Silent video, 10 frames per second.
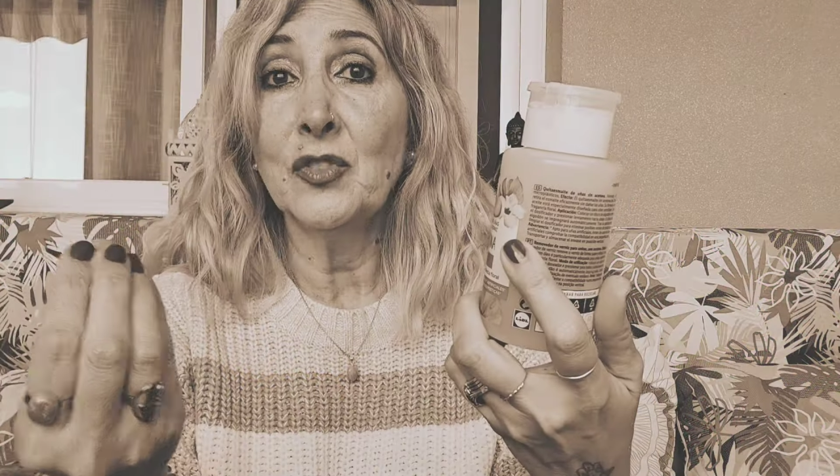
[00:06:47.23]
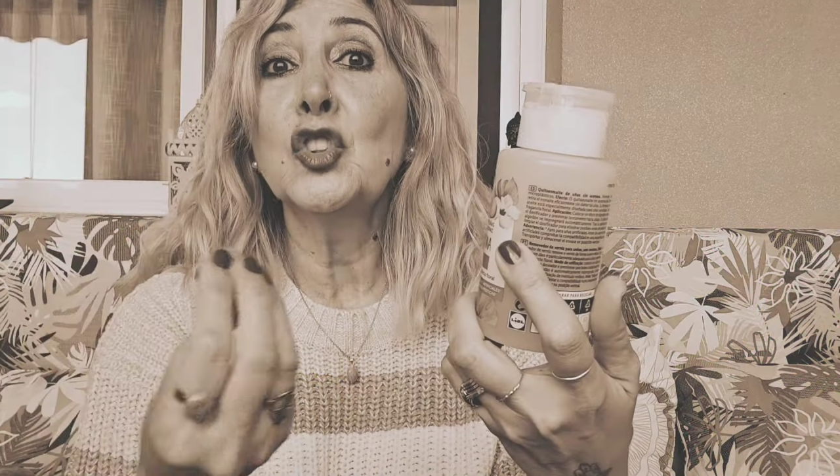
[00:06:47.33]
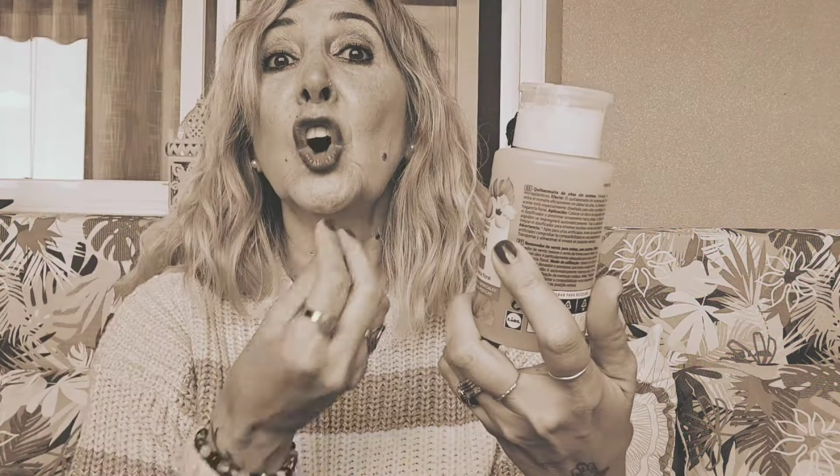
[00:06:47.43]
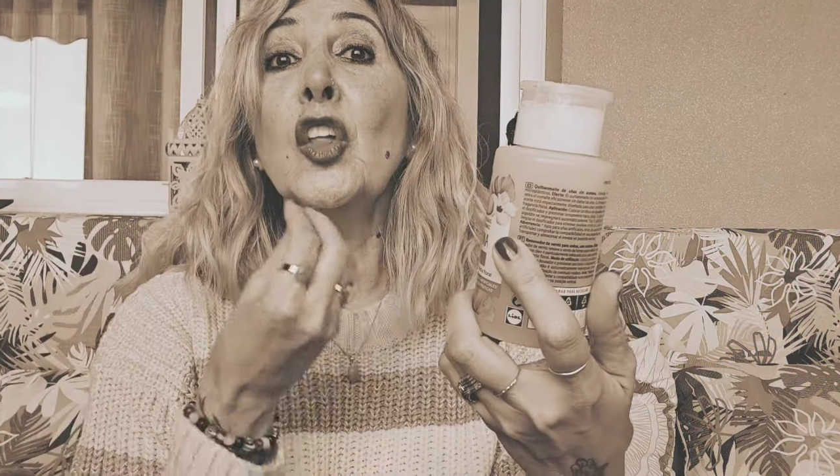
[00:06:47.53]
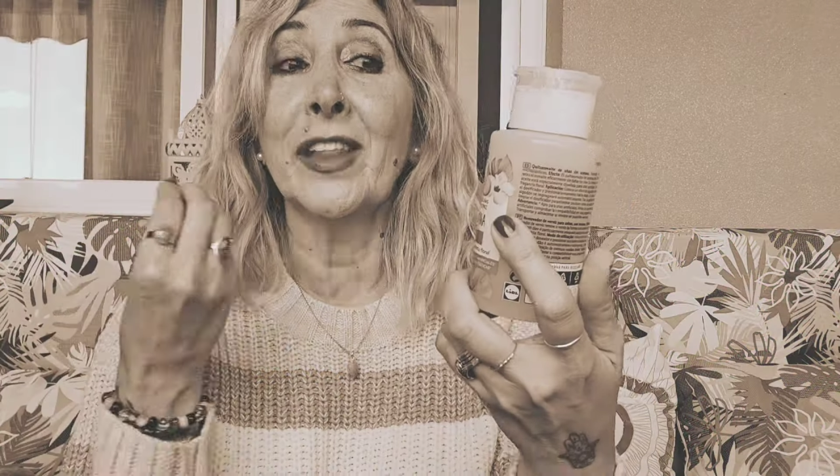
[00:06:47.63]

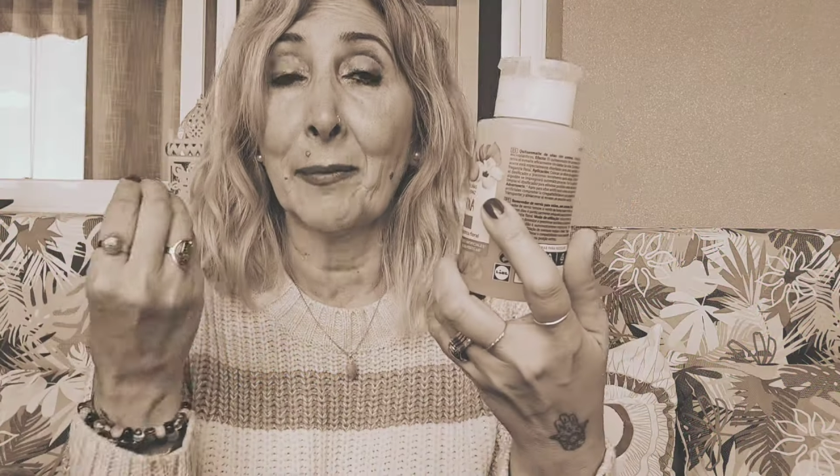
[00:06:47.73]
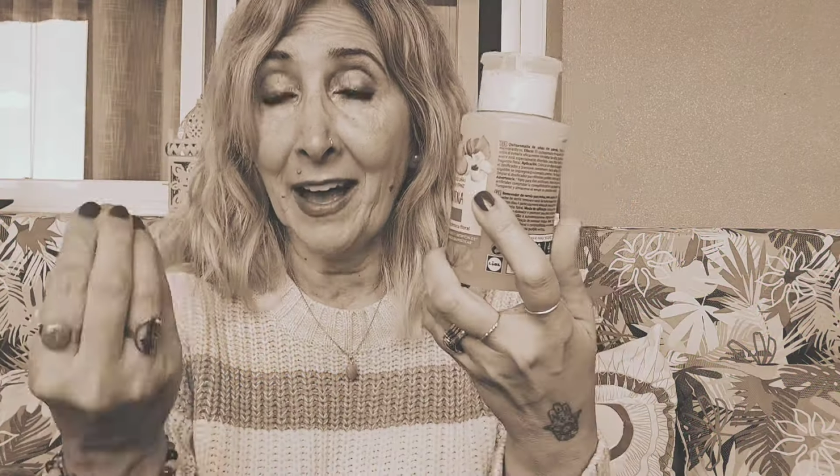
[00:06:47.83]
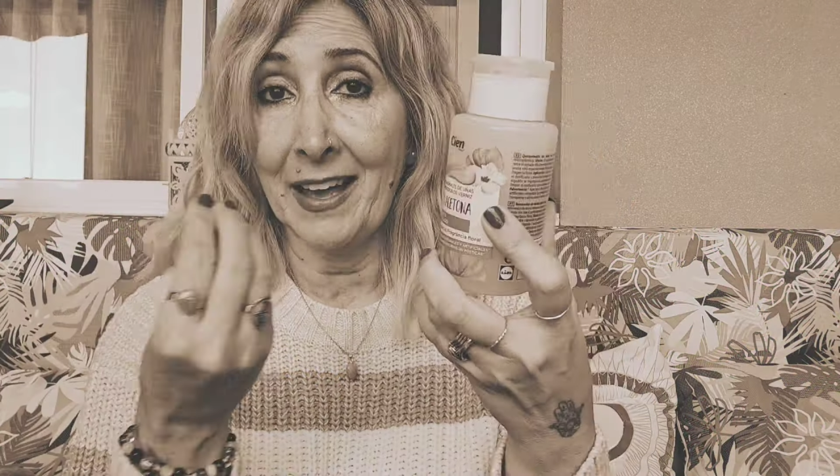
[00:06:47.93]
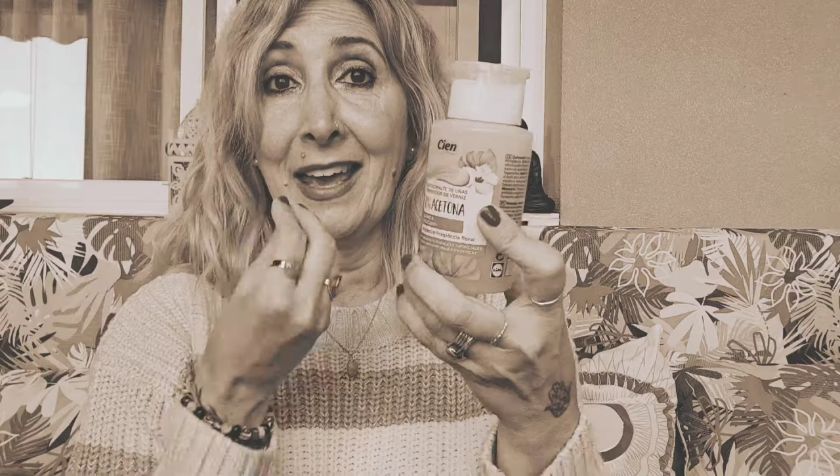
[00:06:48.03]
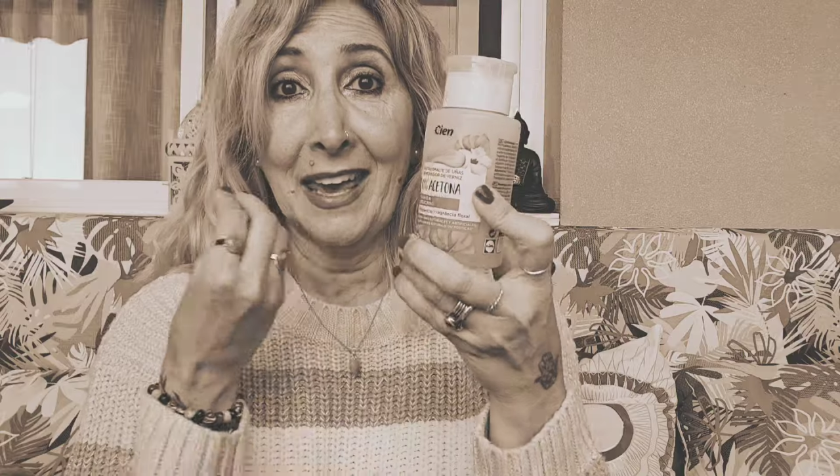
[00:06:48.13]
¿Dónde
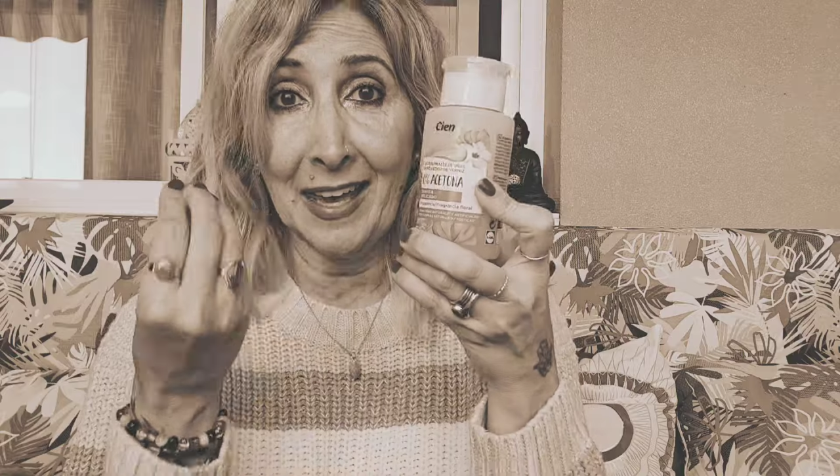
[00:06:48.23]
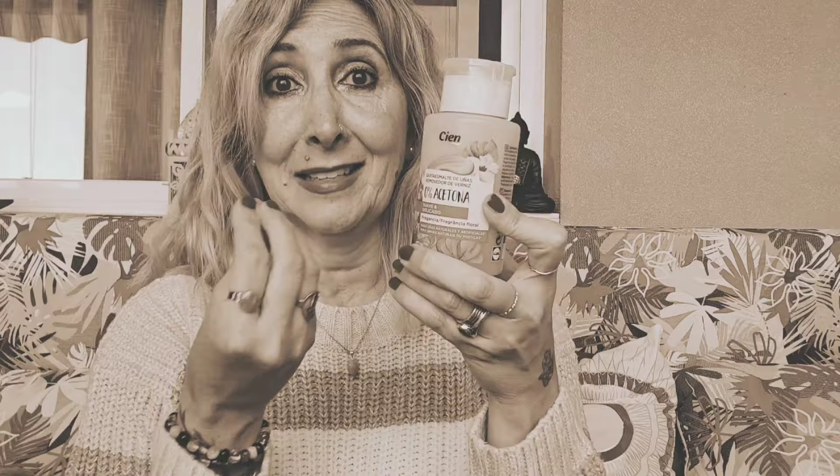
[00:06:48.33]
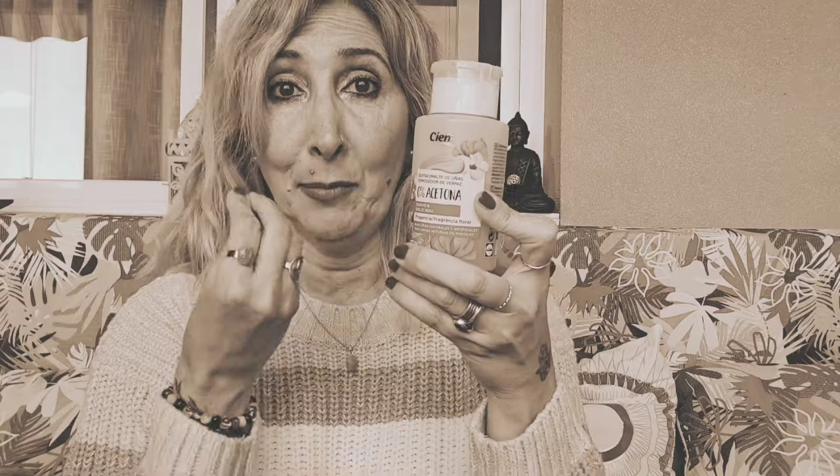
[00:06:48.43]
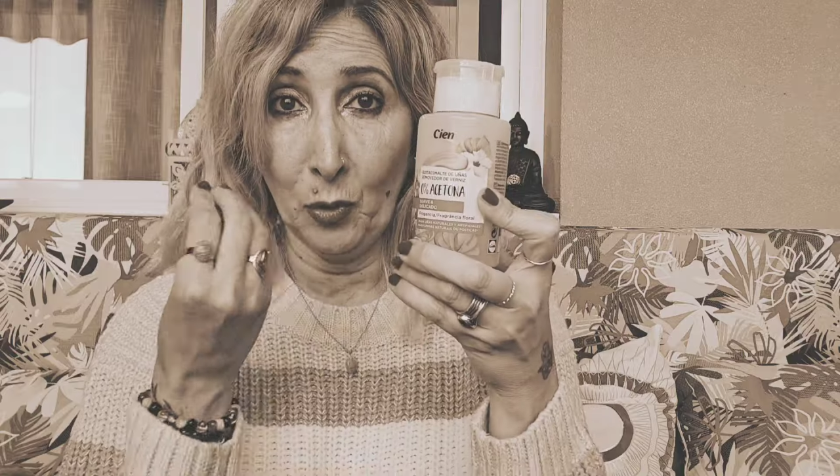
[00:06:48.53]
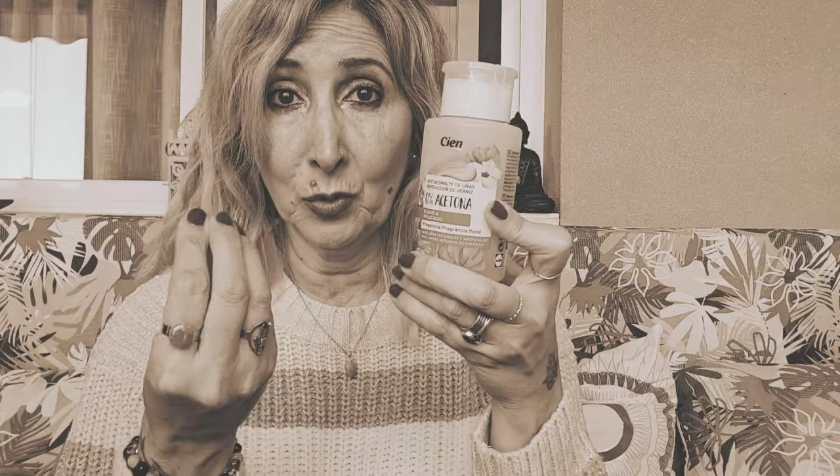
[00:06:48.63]
va
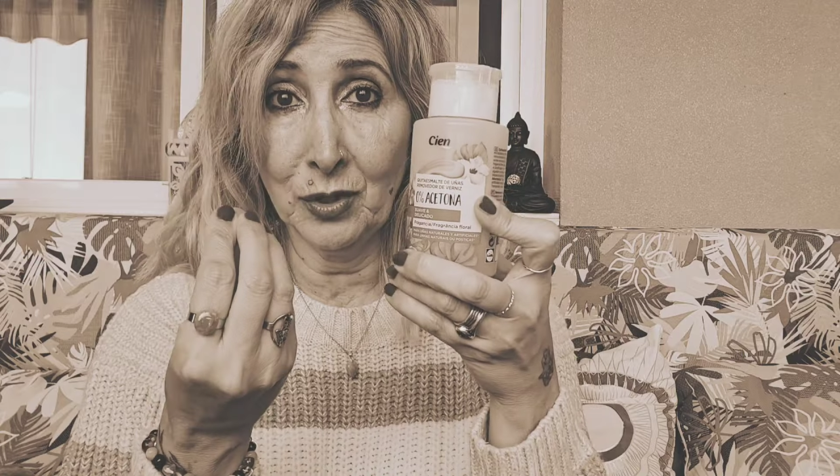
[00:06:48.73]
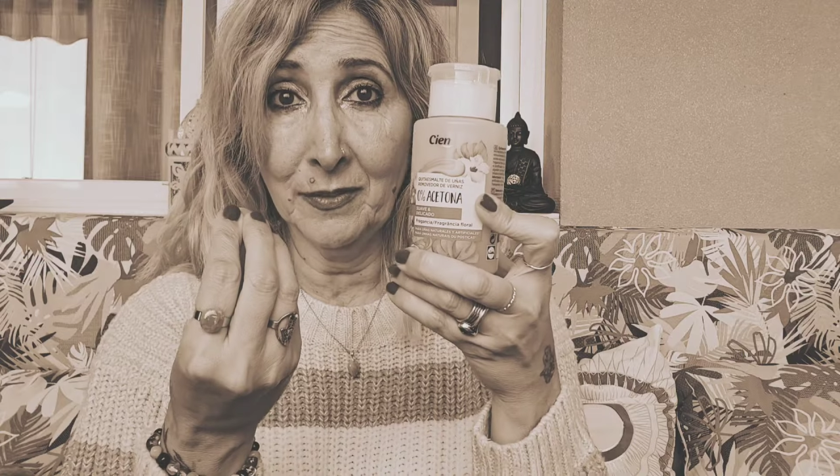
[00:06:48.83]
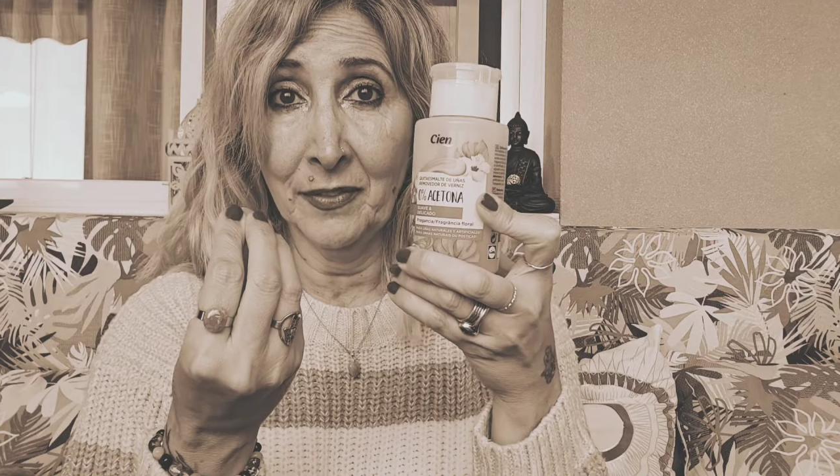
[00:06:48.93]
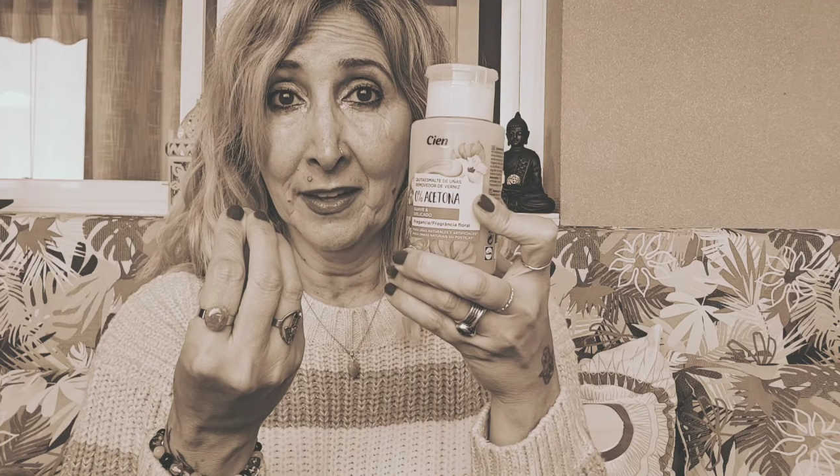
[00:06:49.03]
este producto?